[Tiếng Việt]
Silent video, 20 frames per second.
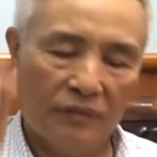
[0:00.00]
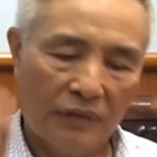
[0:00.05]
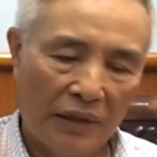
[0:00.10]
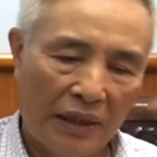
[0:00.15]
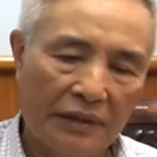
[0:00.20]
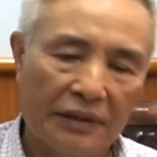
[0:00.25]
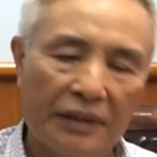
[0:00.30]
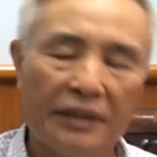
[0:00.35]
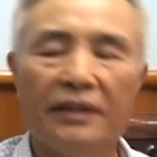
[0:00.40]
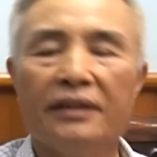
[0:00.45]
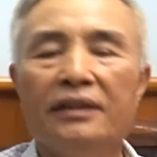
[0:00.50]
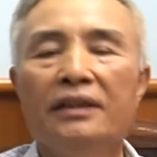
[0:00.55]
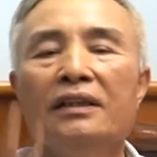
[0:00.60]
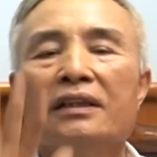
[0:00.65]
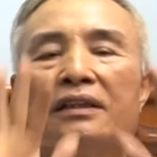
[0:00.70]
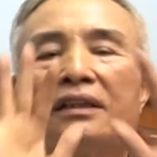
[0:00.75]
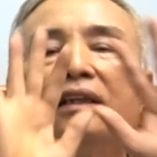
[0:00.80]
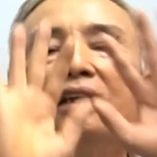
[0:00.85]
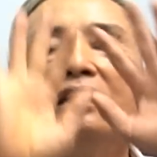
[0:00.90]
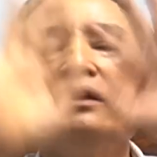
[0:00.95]
Đấy, thì
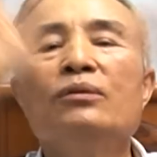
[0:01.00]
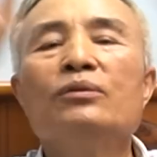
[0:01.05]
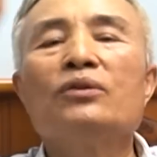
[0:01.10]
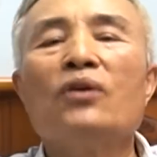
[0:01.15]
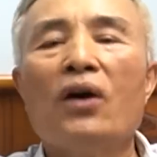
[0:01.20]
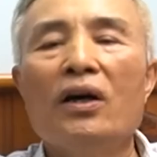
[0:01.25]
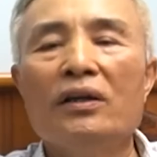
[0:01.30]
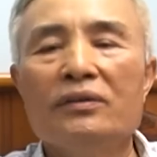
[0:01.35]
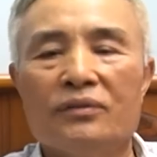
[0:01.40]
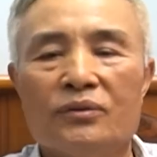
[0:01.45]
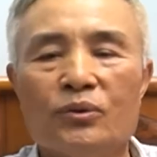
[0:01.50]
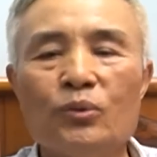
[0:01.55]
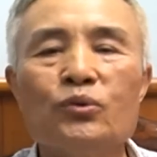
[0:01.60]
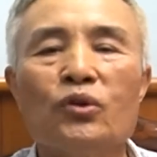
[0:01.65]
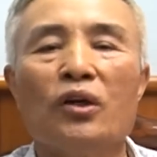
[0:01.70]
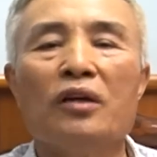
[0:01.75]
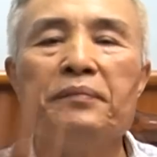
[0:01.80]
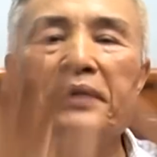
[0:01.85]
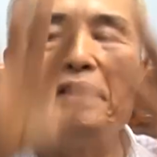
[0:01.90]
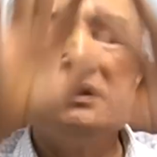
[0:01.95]
từ lúc đó chúng
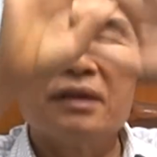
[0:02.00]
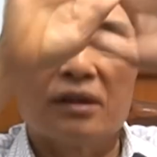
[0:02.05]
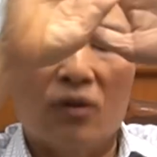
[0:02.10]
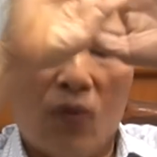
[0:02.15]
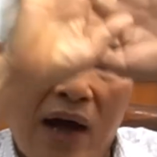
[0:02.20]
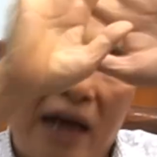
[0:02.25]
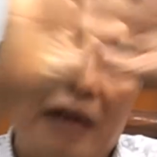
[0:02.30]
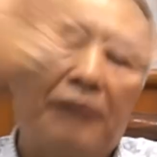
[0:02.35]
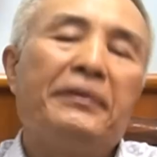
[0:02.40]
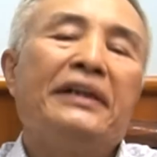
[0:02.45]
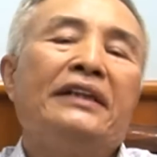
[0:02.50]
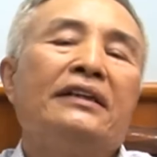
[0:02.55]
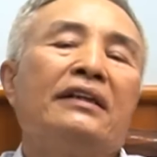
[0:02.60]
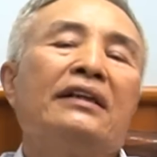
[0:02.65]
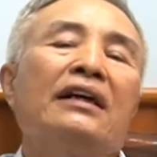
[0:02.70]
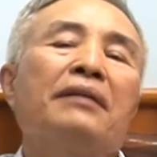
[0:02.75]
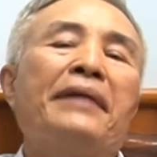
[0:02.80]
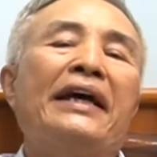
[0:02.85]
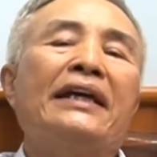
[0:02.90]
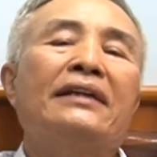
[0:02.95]
tôi mới được hòa bình ở
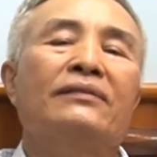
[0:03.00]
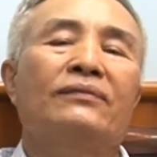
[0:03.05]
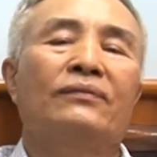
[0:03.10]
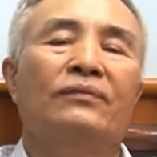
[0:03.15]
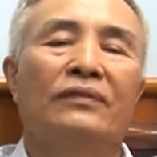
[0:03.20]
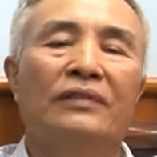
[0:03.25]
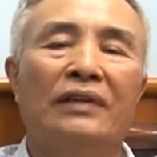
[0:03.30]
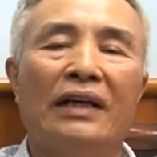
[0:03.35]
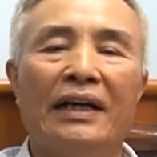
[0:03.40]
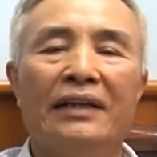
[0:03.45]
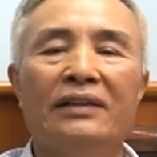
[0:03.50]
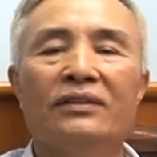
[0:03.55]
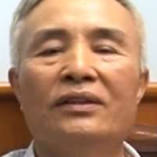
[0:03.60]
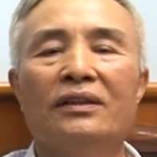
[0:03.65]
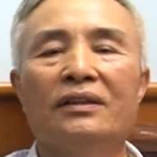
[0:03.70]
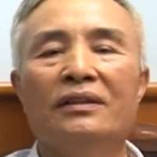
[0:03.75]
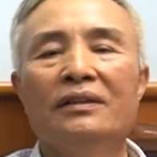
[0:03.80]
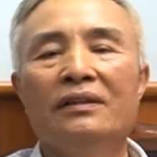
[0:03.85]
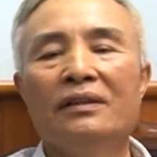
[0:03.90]
Đắc Pét. Đấy, nó